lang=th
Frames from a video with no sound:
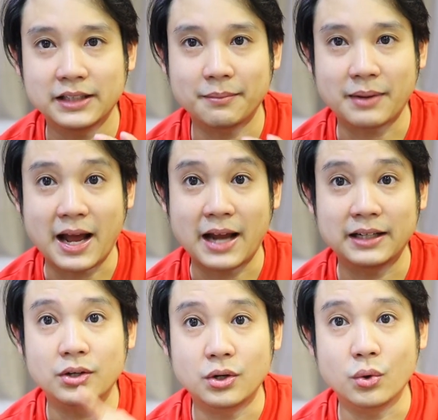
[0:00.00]
ทำการ
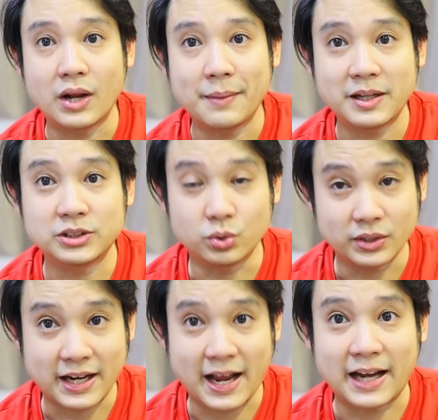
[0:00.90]
ดูดให้เป็นสุ
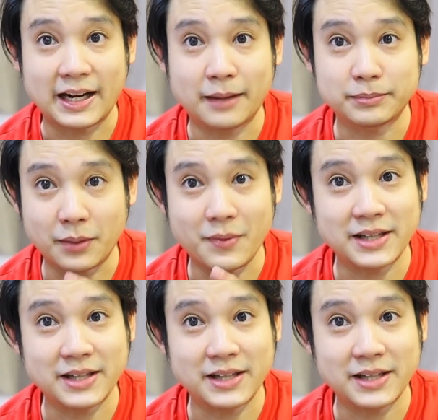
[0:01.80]
ญญากาศนะครับแต่